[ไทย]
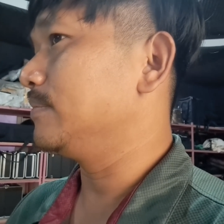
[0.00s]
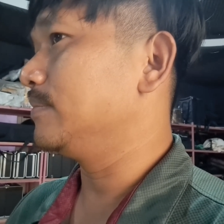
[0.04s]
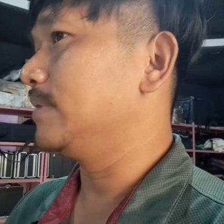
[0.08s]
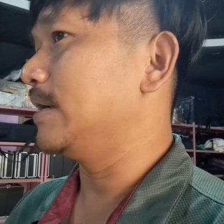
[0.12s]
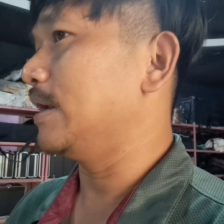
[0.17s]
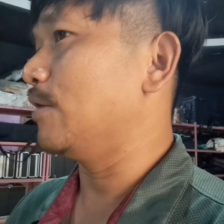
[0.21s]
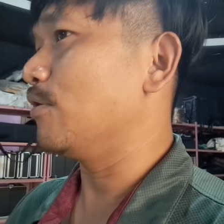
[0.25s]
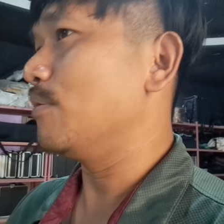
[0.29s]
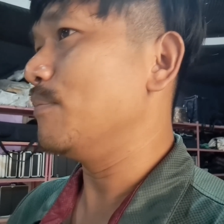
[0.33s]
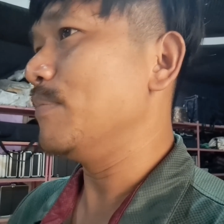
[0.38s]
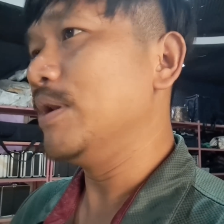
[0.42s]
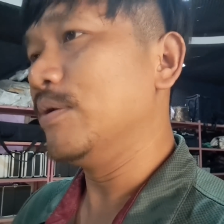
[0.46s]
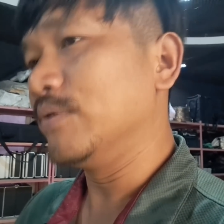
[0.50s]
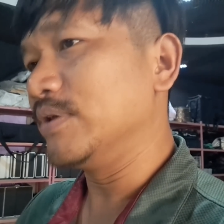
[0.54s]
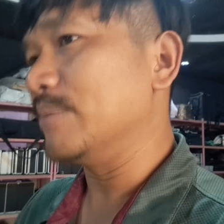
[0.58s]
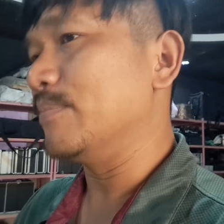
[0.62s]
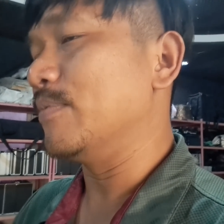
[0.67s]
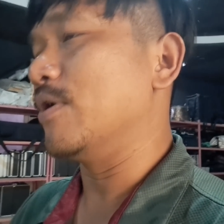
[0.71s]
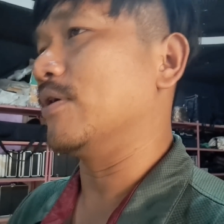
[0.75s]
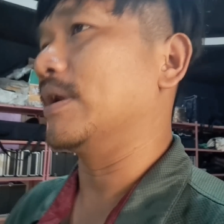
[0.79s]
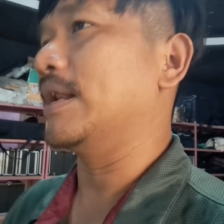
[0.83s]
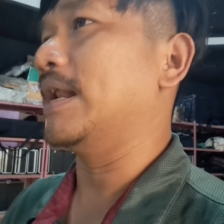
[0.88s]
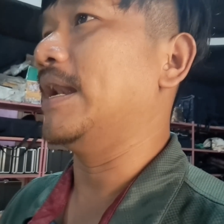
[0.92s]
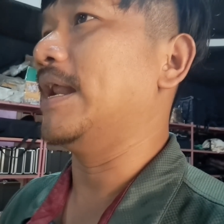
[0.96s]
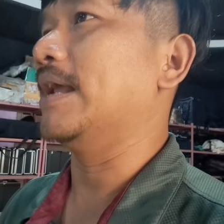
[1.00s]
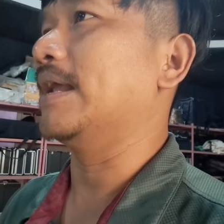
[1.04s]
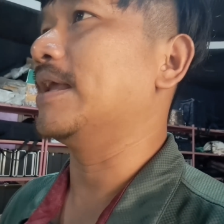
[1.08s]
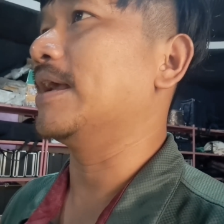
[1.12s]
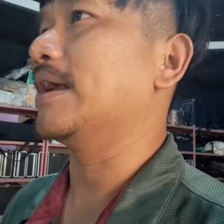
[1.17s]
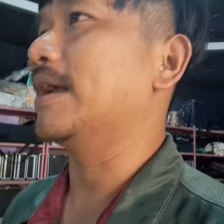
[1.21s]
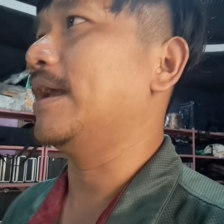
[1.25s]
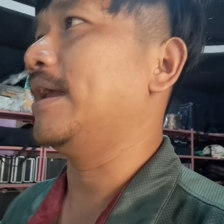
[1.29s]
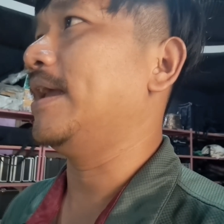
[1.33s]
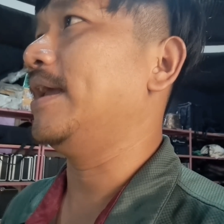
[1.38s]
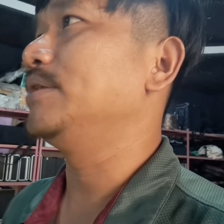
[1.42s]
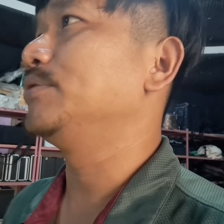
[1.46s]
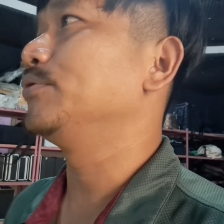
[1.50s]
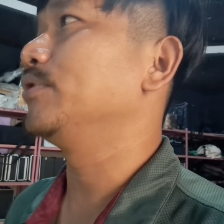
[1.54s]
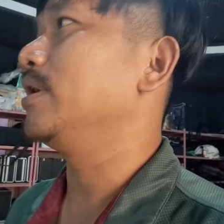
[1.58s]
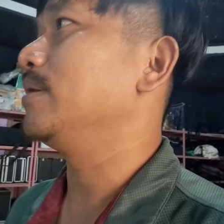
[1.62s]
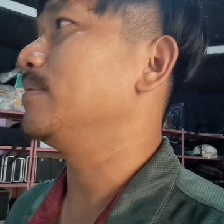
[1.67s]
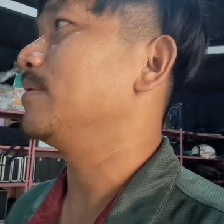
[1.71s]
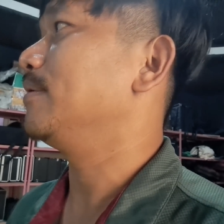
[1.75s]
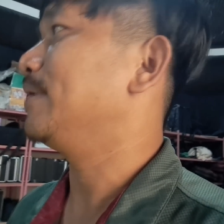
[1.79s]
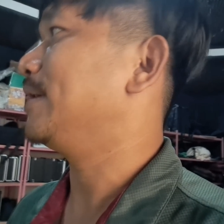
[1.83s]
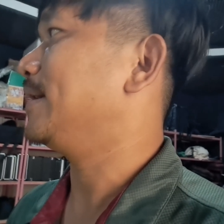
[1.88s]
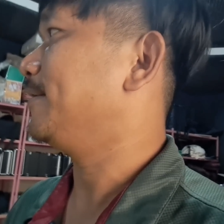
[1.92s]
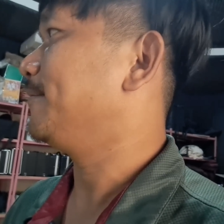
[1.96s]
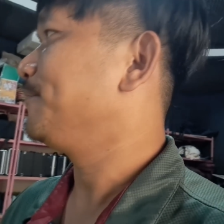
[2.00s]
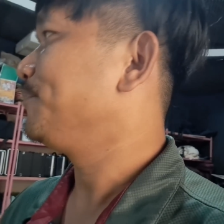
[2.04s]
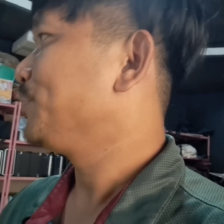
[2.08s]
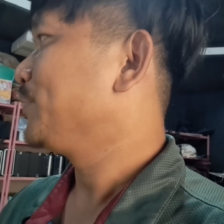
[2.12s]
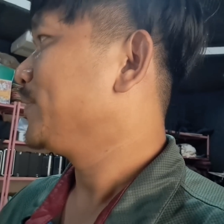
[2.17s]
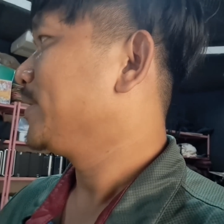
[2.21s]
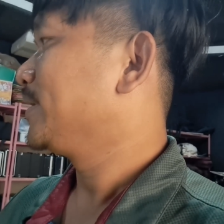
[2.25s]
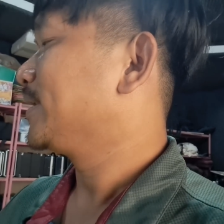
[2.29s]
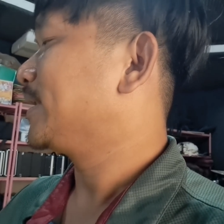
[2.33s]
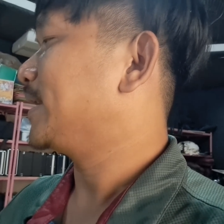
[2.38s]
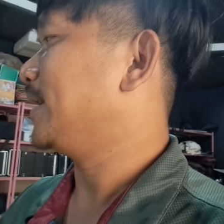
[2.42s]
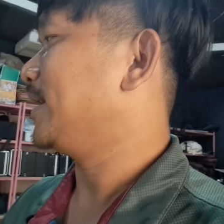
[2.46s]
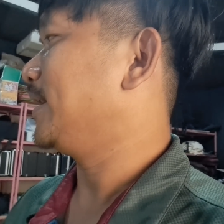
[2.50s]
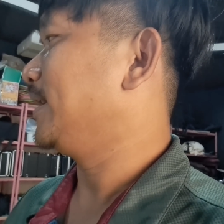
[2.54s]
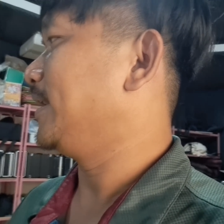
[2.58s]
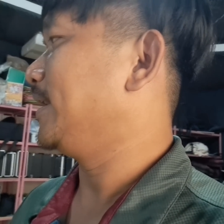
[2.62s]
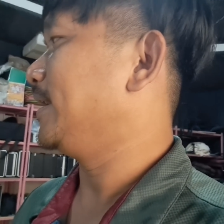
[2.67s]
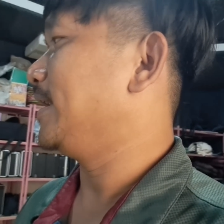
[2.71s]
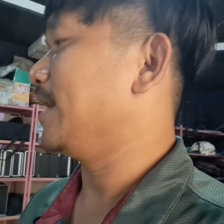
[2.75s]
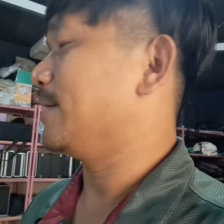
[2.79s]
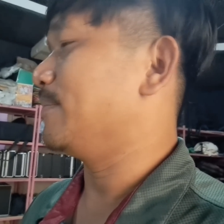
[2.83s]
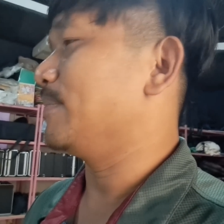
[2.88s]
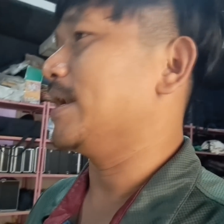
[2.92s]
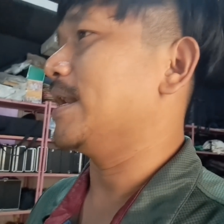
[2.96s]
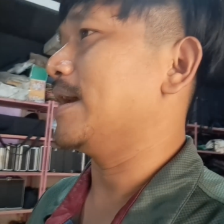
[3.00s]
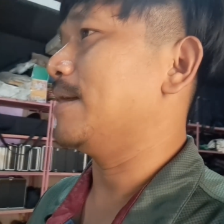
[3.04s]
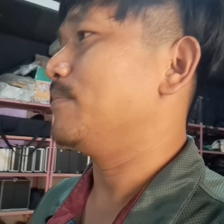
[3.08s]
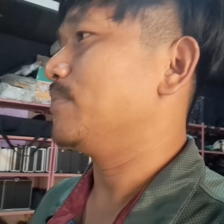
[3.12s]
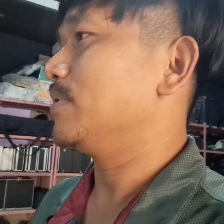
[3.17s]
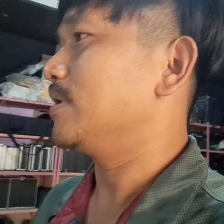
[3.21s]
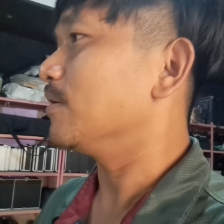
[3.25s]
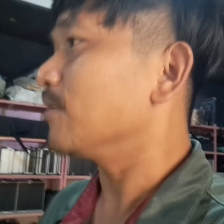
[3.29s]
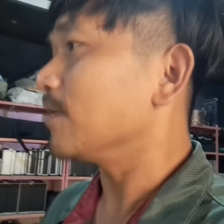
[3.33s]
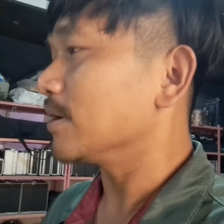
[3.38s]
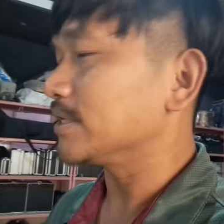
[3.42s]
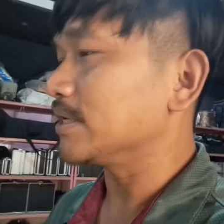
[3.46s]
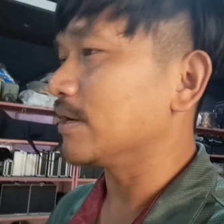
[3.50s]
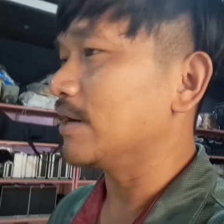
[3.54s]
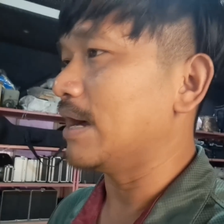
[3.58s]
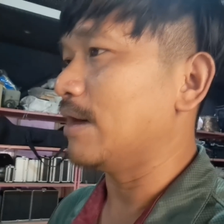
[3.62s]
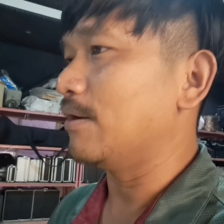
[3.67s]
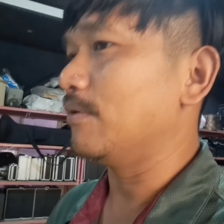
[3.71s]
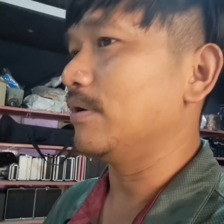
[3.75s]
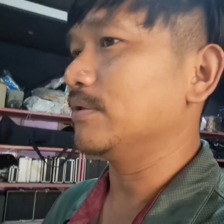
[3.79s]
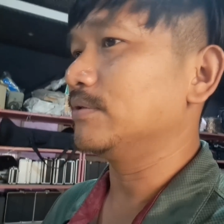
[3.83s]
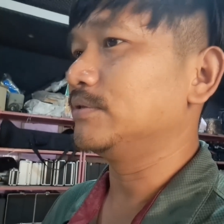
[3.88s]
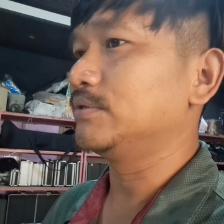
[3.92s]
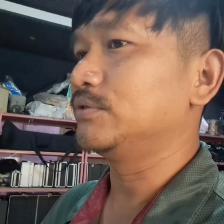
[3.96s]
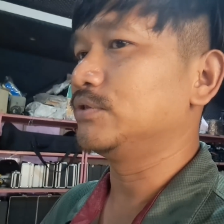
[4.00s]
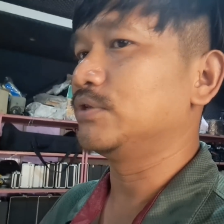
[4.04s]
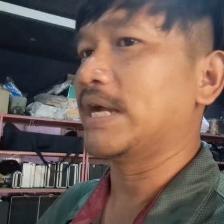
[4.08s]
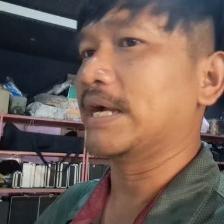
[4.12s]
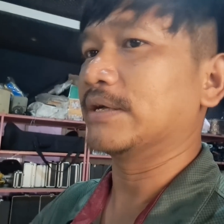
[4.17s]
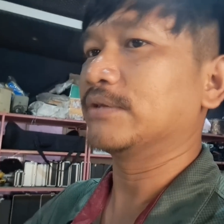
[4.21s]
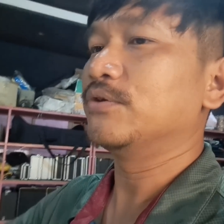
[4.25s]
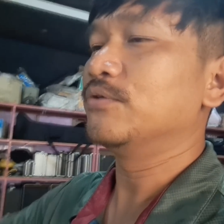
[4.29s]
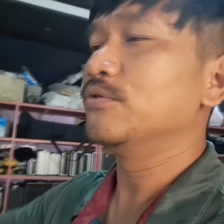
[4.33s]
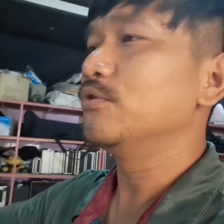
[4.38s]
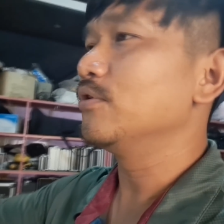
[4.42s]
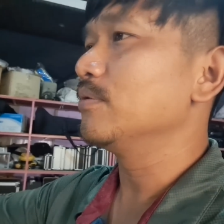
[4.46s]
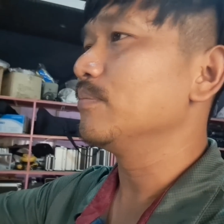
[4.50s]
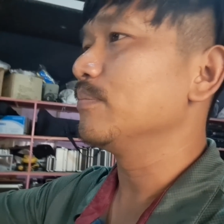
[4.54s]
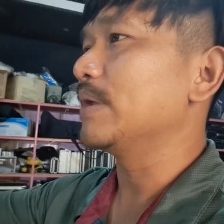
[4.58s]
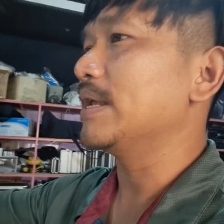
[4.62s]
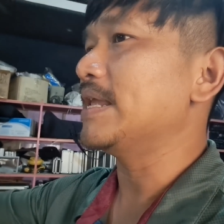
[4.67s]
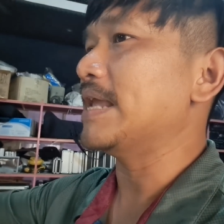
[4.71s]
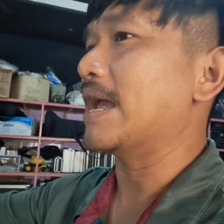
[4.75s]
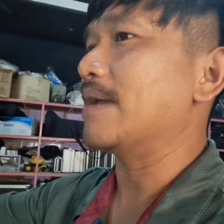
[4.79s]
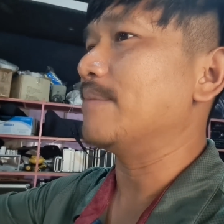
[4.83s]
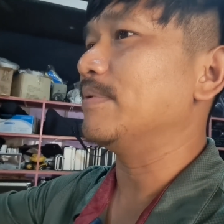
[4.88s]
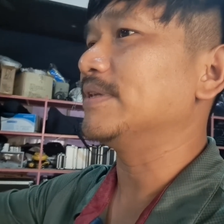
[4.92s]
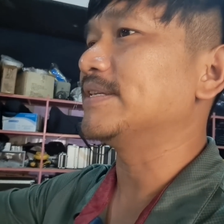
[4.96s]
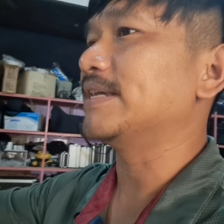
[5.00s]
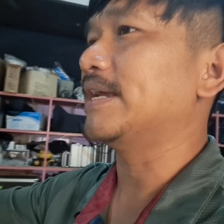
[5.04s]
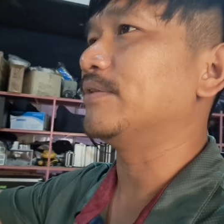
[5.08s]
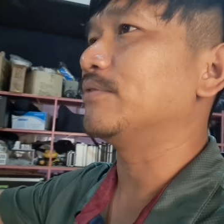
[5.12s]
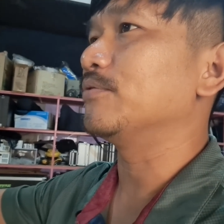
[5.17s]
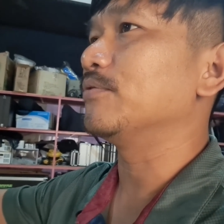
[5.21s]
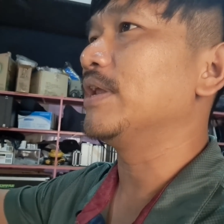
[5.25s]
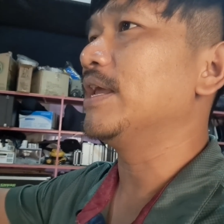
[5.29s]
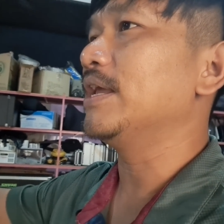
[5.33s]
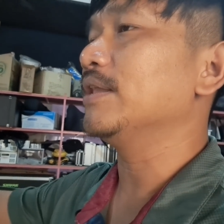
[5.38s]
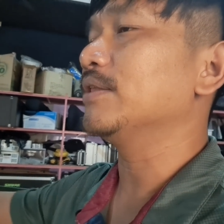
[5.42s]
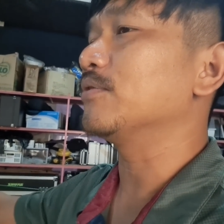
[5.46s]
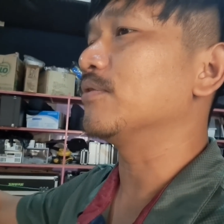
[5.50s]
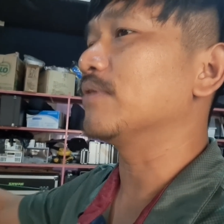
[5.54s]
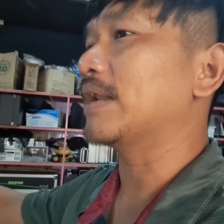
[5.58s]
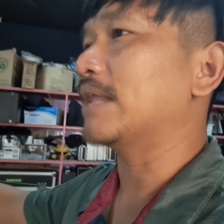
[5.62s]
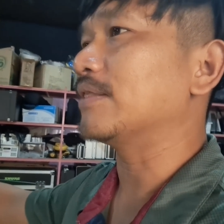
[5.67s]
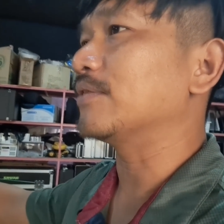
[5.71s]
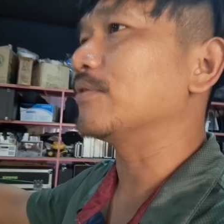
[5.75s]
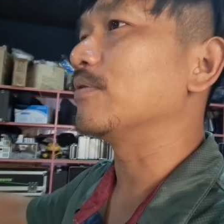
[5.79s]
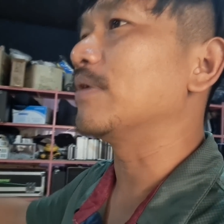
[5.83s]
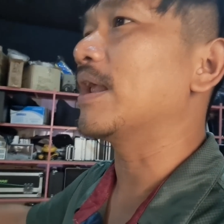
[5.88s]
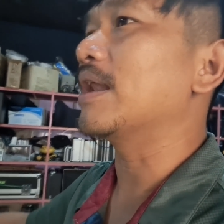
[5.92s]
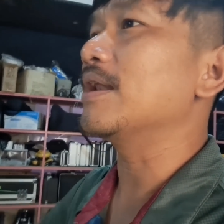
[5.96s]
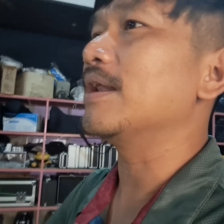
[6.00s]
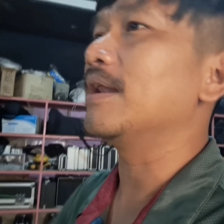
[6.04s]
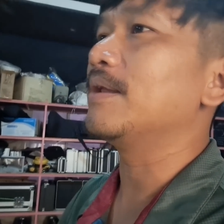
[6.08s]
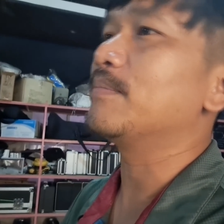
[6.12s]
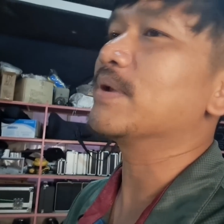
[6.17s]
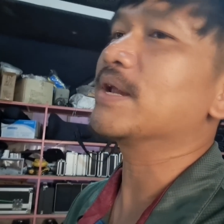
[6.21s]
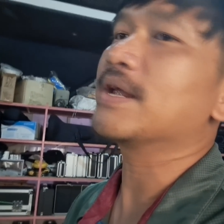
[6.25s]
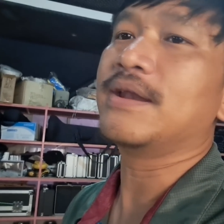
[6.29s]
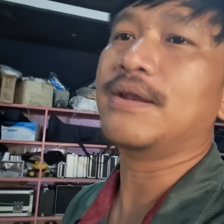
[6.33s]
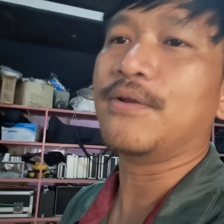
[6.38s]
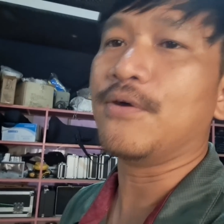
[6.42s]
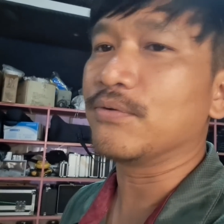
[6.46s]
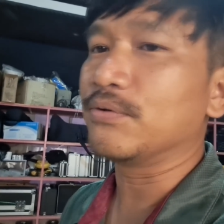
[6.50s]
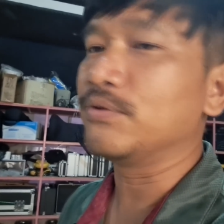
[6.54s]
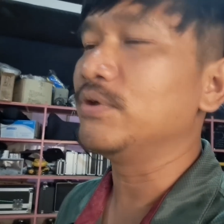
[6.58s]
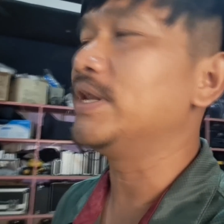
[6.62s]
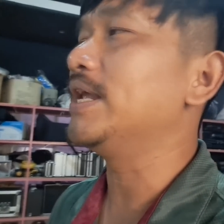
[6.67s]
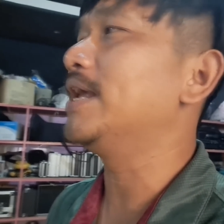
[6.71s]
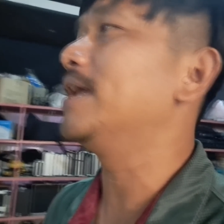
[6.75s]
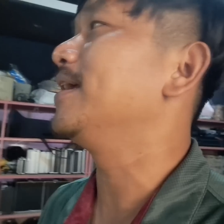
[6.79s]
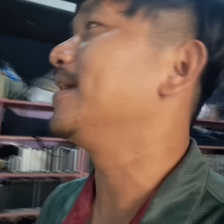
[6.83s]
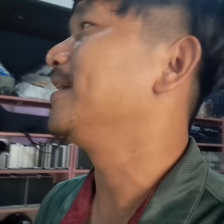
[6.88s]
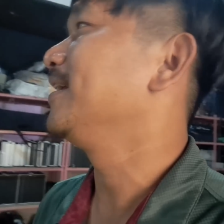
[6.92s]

เราก็ไม่รู้จะบอกเด็กๆยังไงให้ช่วยเพราะว่าถ้าเกิดเด็กๆมาทำเขาก็ต้องเอาจากตรงนู้นไปย้ายไปใส่ตรงนี้ตรงนั้นตรงนั้นอะไรมันก็รกอยู่ดี